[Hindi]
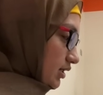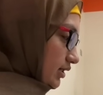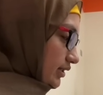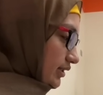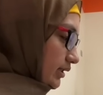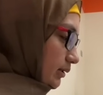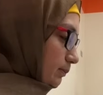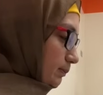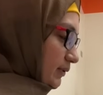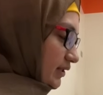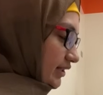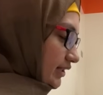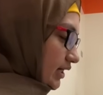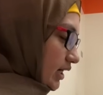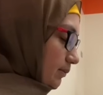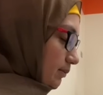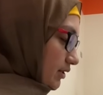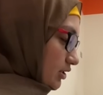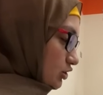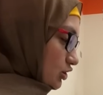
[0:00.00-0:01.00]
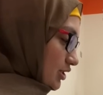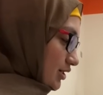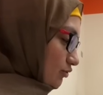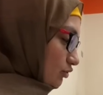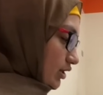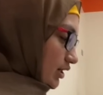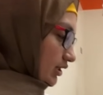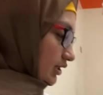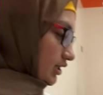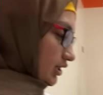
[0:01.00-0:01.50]
सिंपल से आपका जो है वो
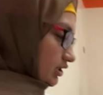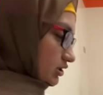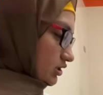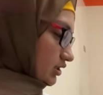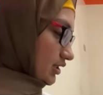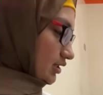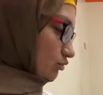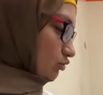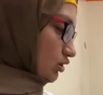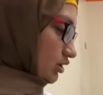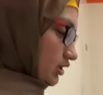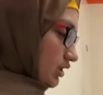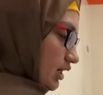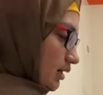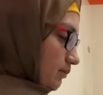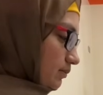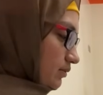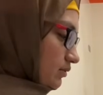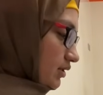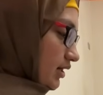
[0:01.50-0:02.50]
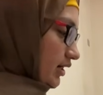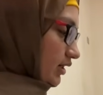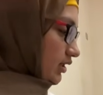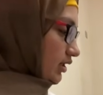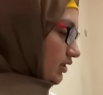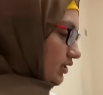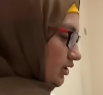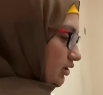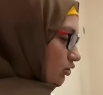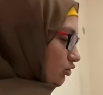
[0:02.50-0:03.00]
डिक्लेरेशन है वो अगर आप एग्री
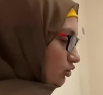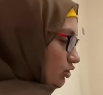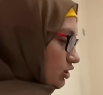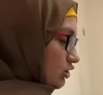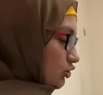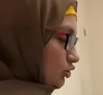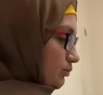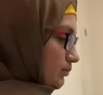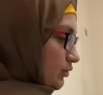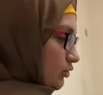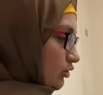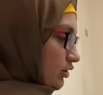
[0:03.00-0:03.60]
कर लो तो इट शुड बी